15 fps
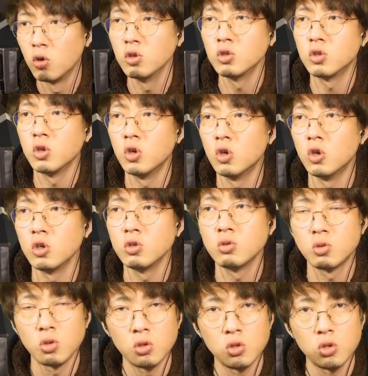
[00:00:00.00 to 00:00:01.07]
本当
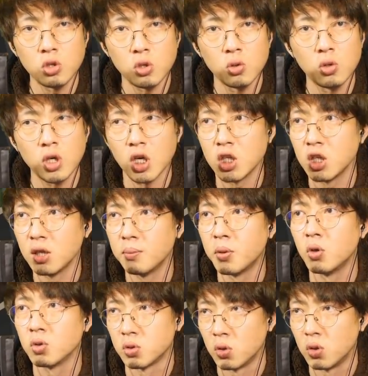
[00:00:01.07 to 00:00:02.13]
言うと氷海
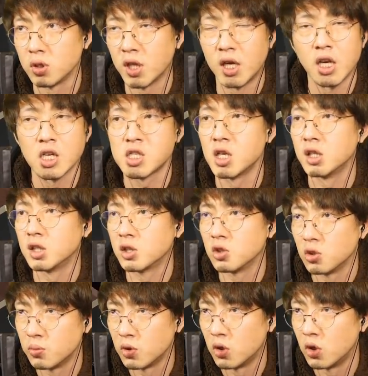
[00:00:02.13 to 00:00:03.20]
でボートって話なんだ
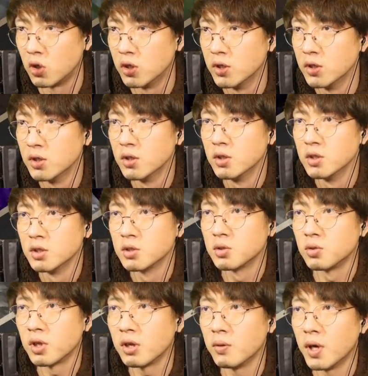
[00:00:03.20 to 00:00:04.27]
けども、
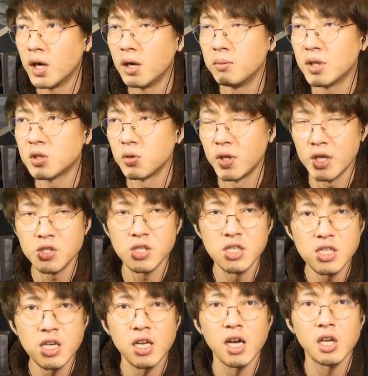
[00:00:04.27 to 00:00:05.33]
それはまあとりあえ
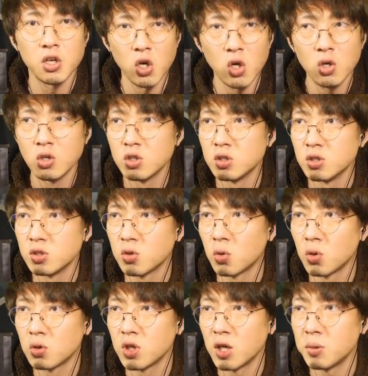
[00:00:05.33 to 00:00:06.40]
ずいいんじゃないの。
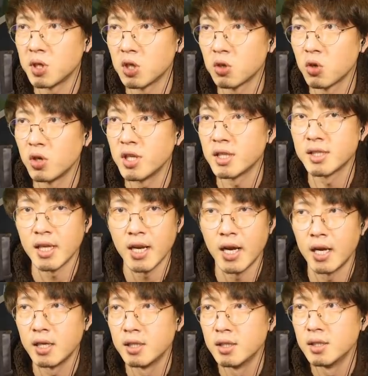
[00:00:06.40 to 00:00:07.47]
ここぐらいまでの距離だった
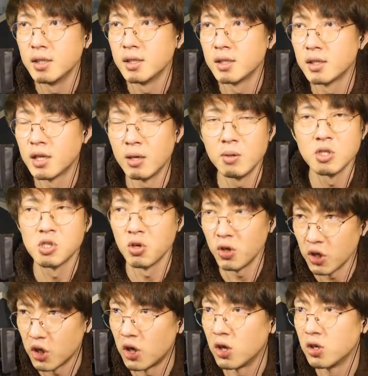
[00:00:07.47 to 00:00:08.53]
ら我慢し
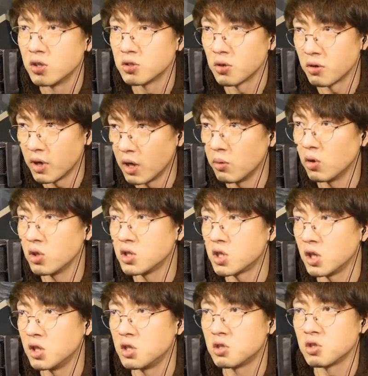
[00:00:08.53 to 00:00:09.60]
ようよ。それはもう
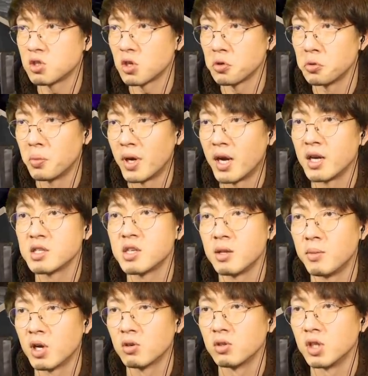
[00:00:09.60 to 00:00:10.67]
2021年お前
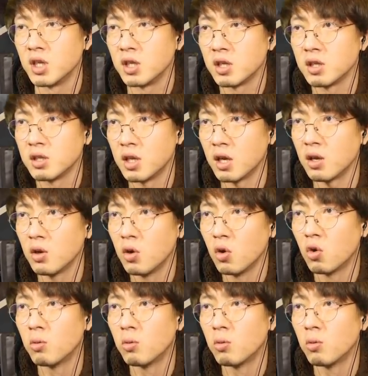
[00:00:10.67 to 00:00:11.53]
走れマグニーね。